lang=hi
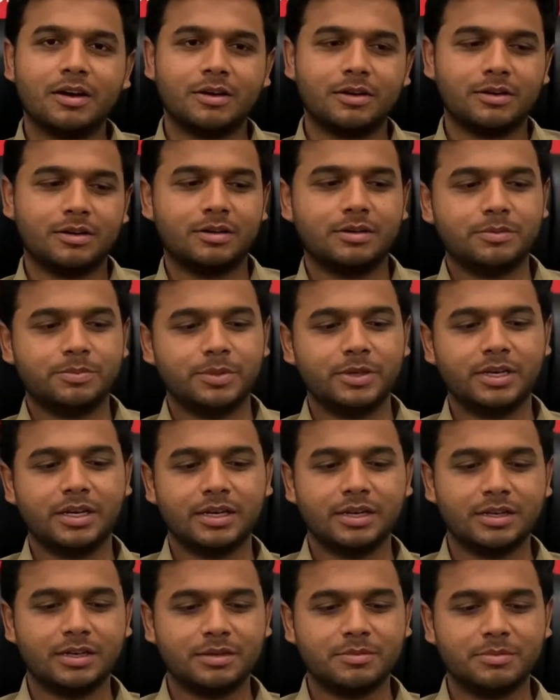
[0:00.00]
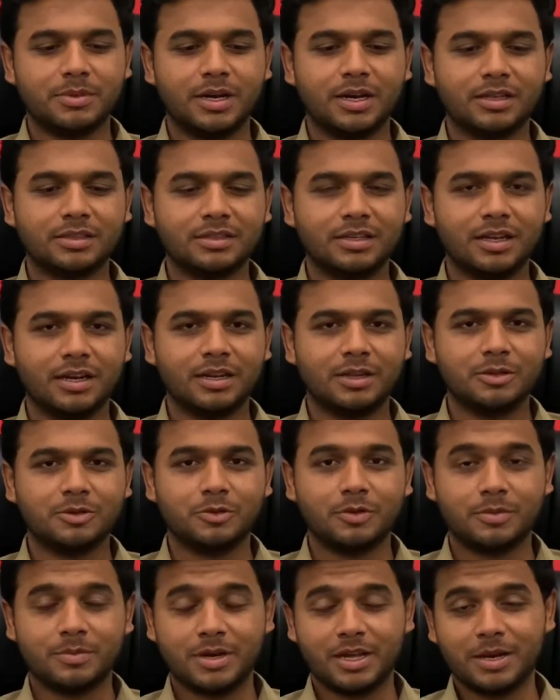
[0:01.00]
और फिर अगर हम बात करें
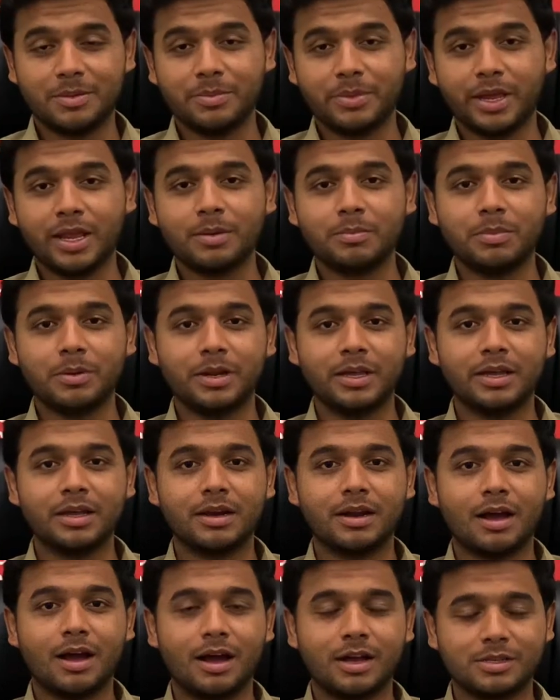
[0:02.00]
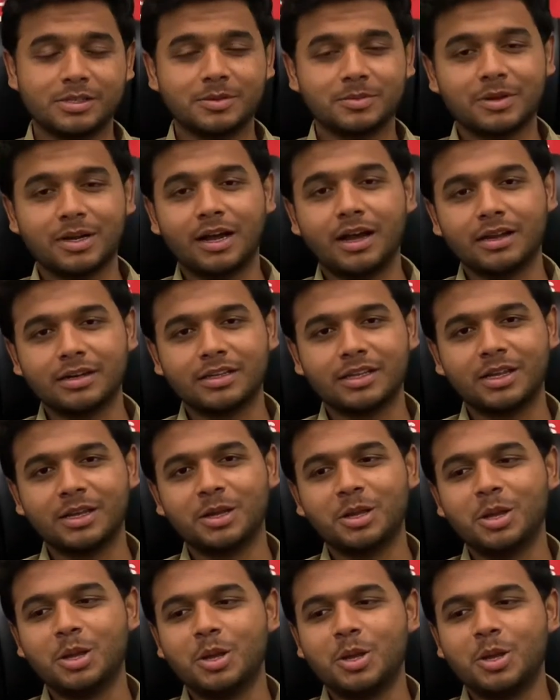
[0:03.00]
तो हमारे मेन प्लेयर आज़म खान की